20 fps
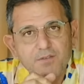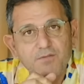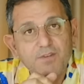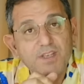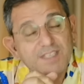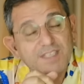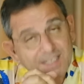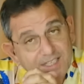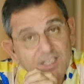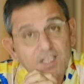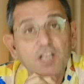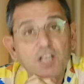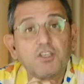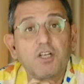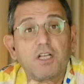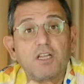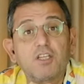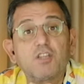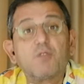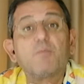Ve sizin de
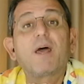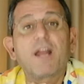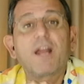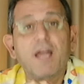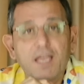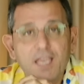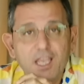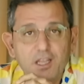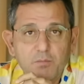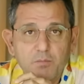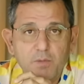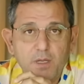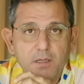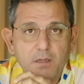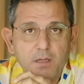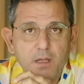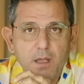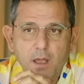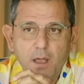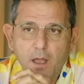çalındı merak etmeyin.
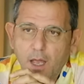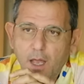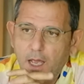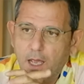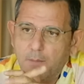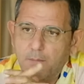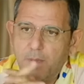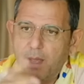Ha,